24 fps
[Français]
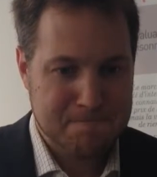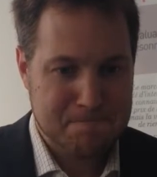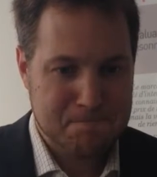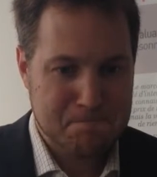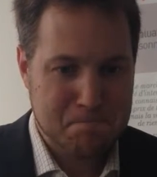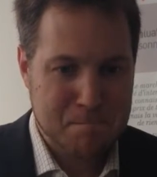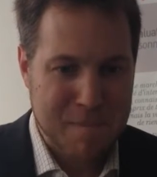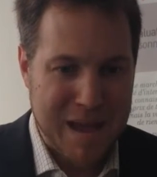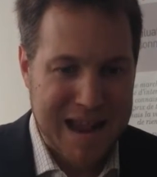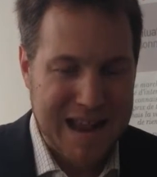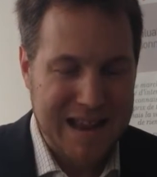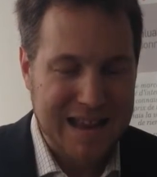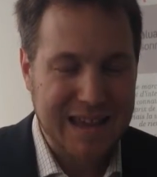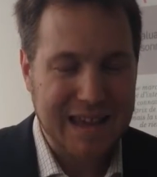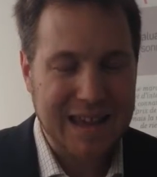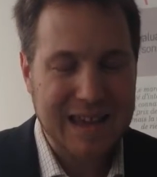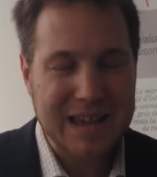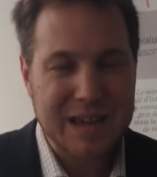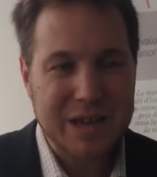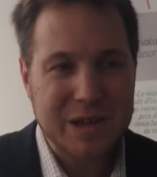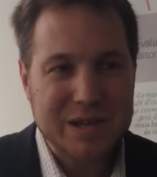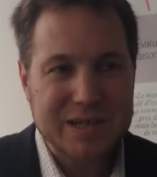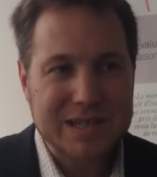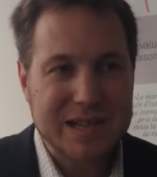
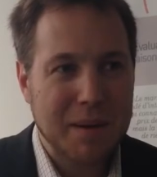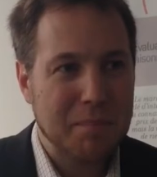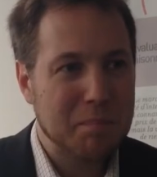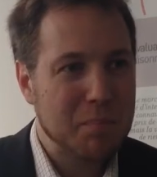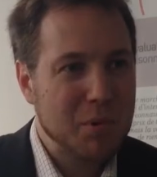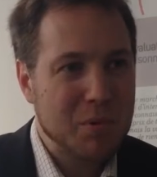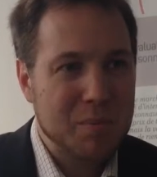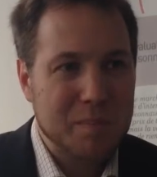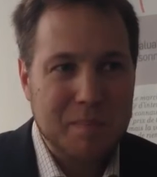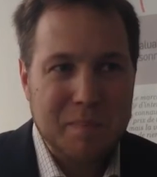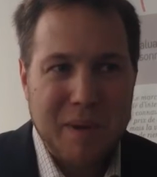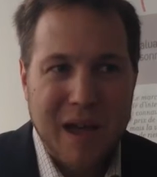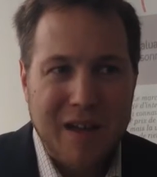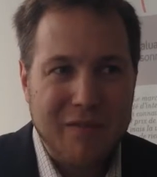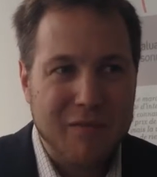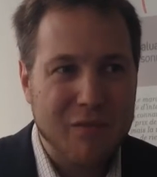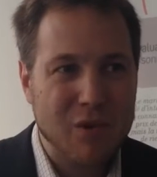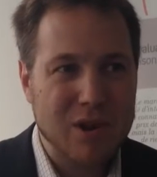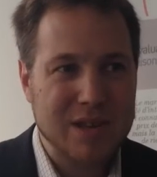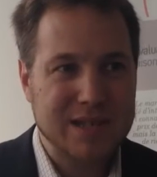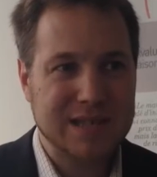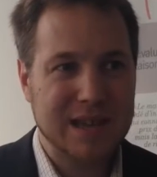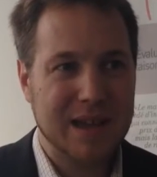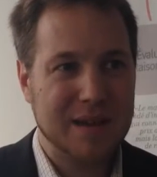malgré que ça peut
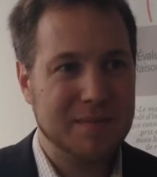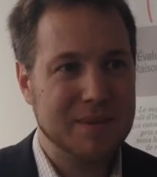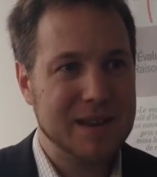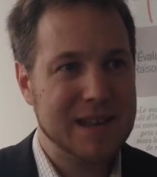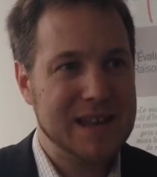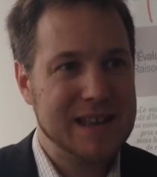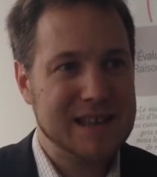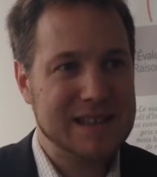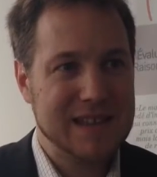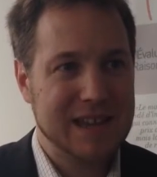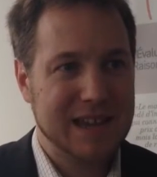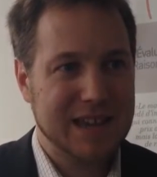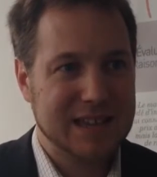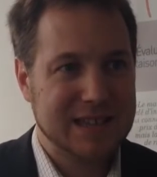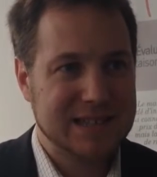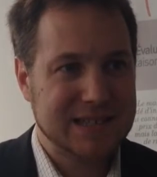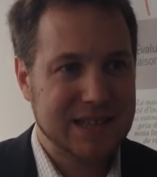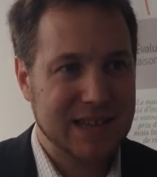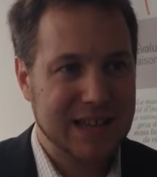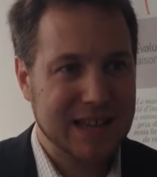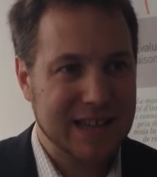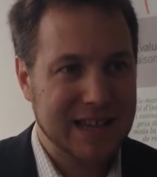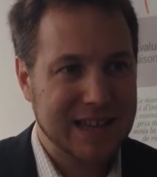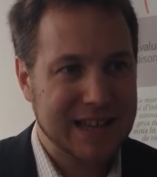parfois sembler
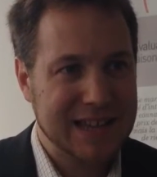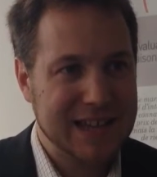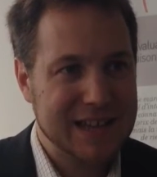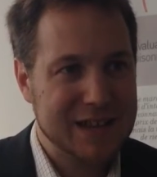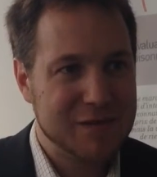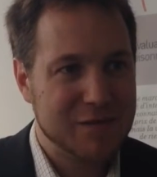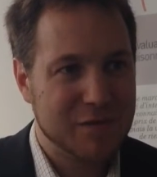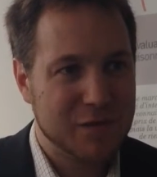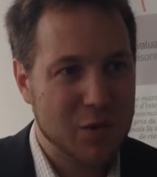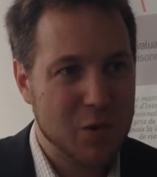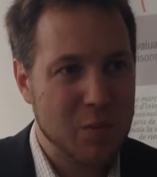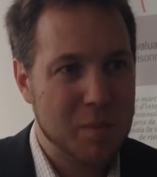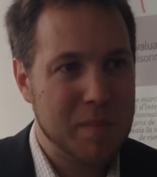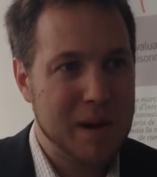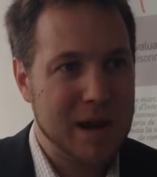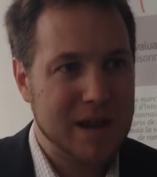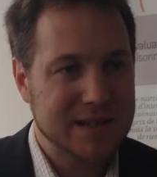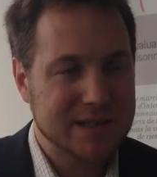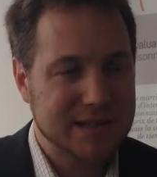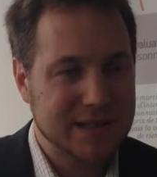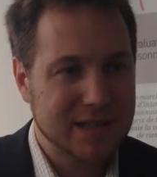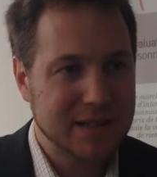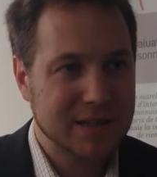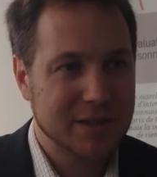intéressant, il faut
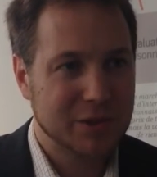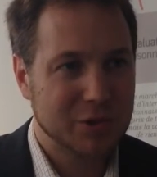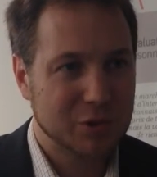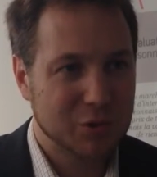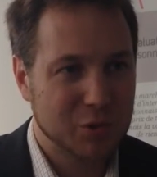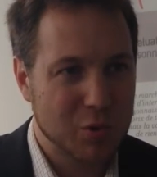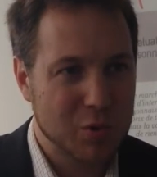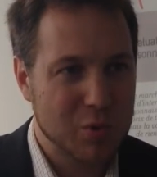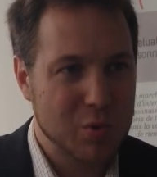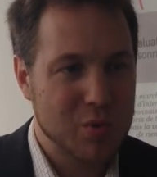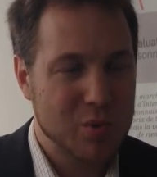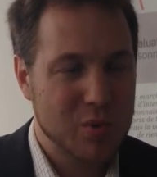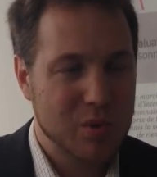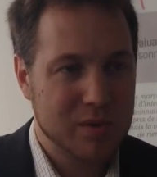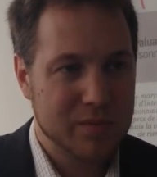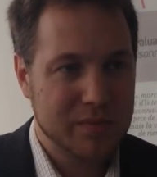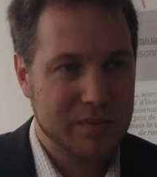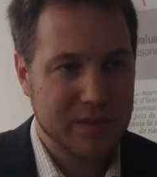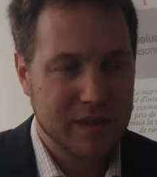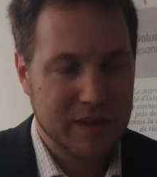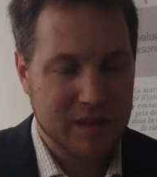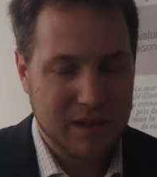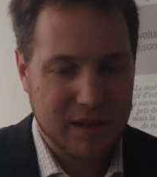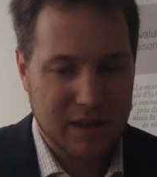passer notre tour.
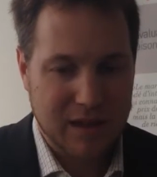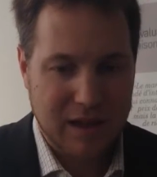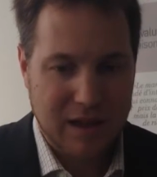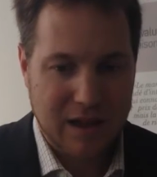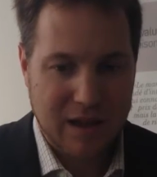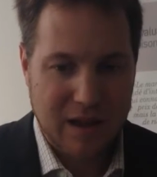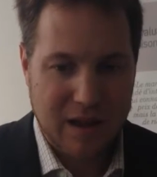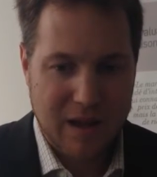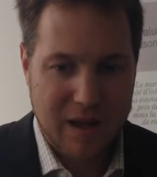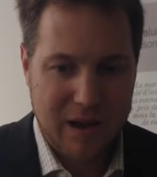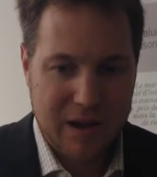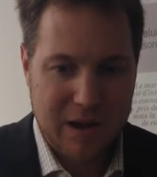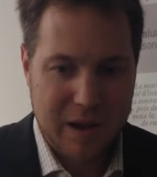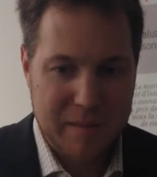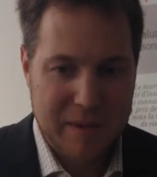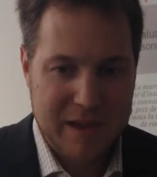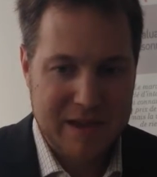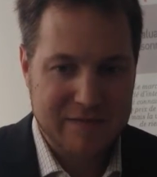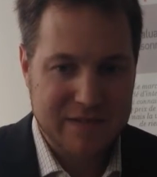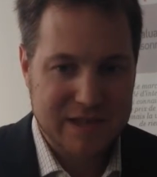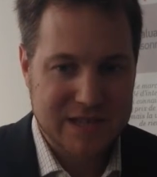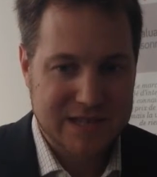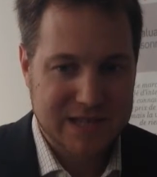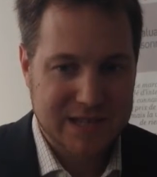Alors, comme
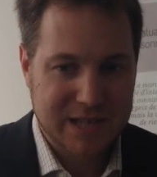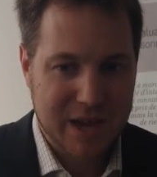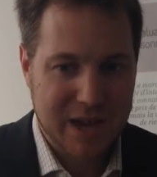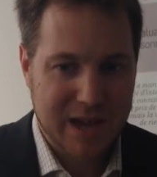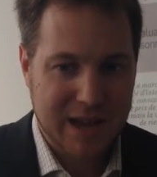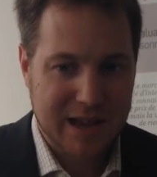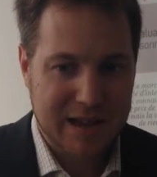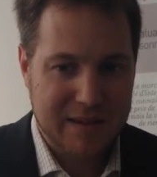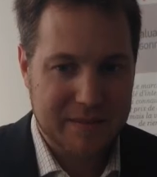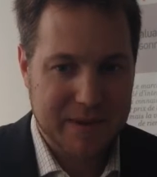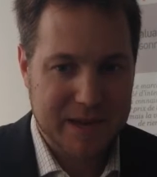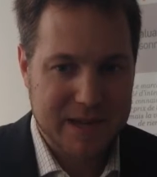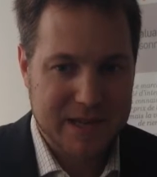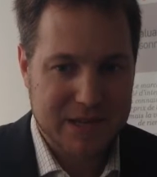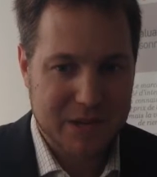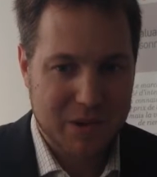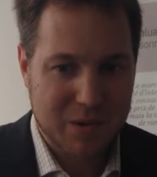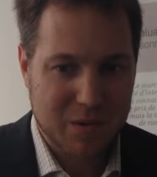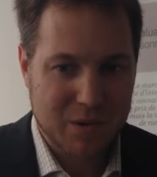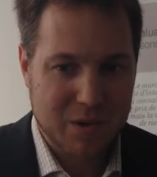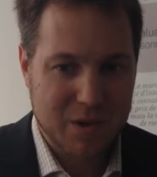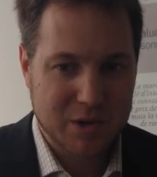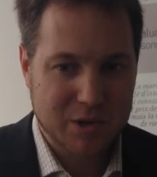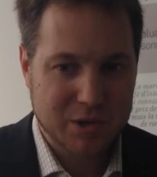investisseur à la
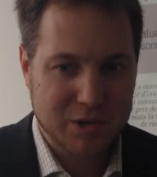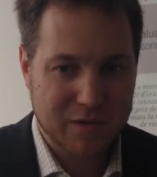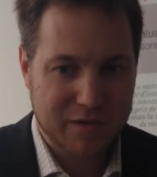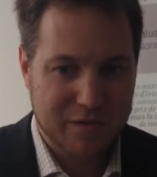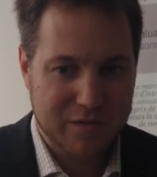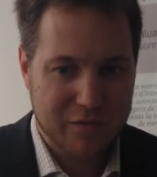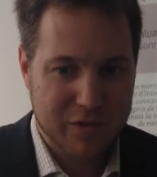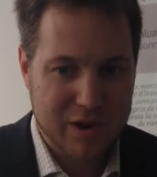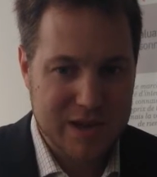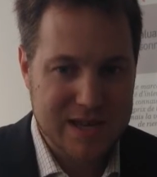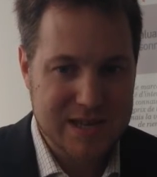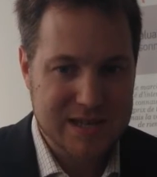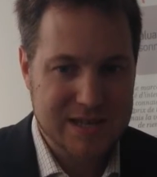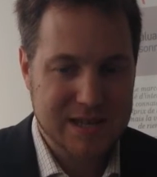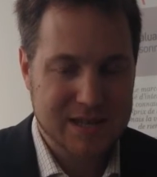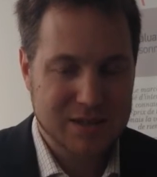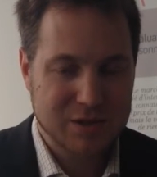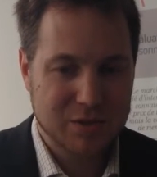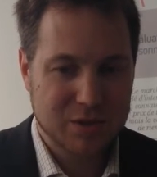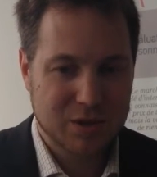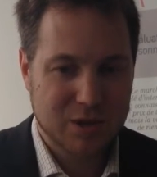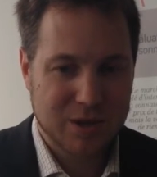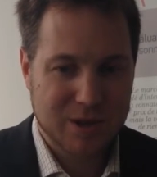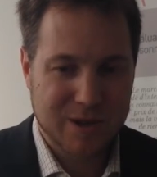maison, lorsque vous voyez ces
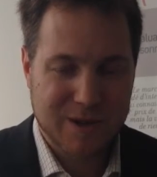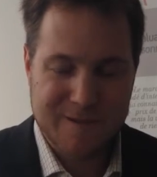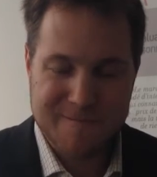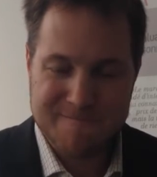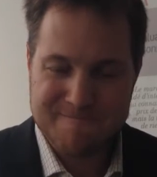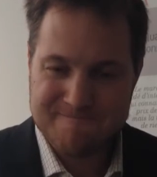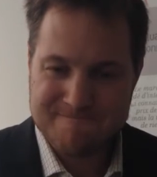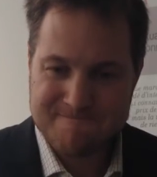doutes-là,